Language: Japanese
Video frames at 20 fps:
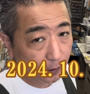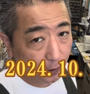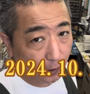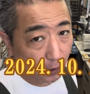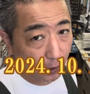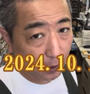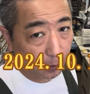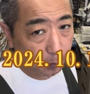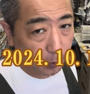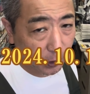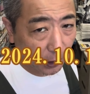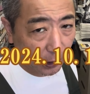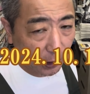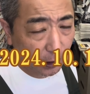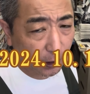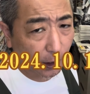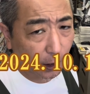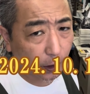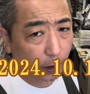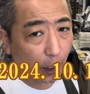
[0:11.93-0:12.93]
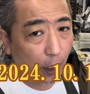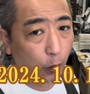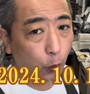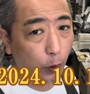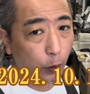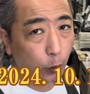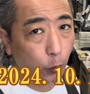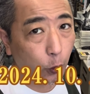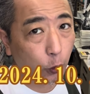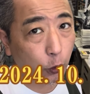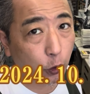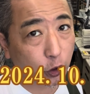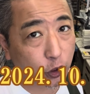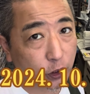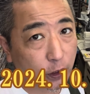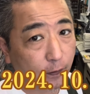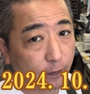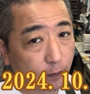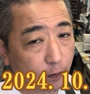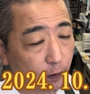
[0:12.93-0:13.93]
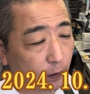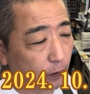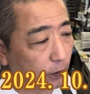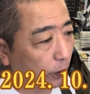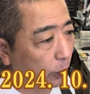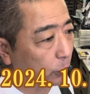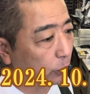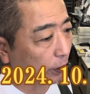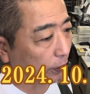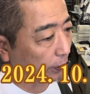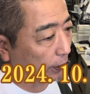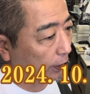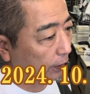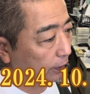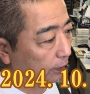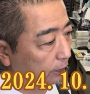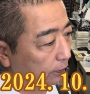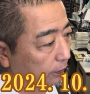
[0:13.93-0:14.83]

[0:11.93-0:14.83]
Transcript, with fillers: えー、みんななんか川越の方の CS に行ってるんだよね。